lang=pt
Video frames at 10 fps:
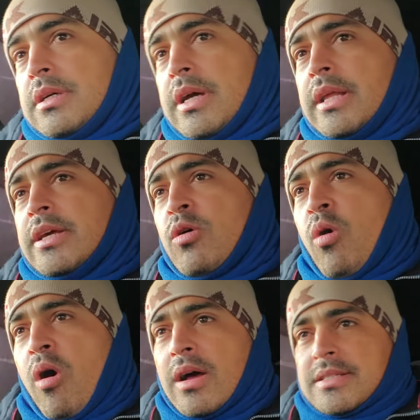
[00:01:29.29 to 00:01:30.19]
ele
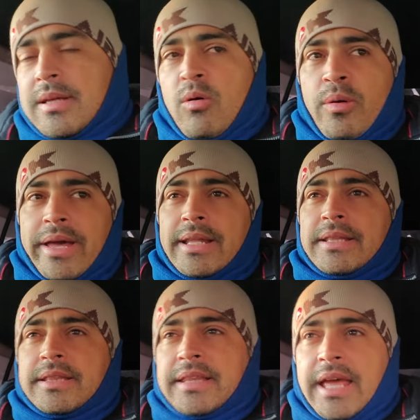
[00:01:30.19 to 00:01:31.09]
gosta ou ele
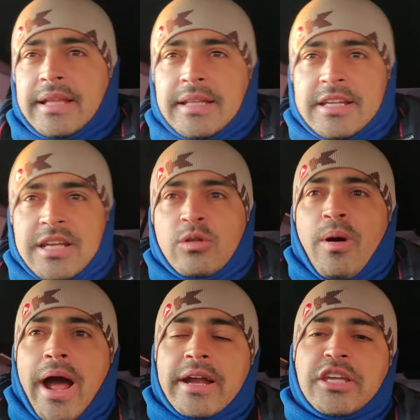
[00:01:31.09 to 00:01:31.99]
tenta deixar no
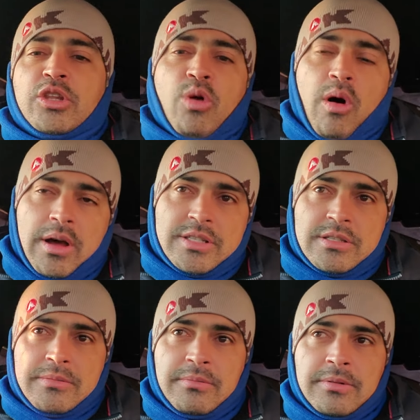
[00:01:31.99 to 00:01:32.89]
ar que nós,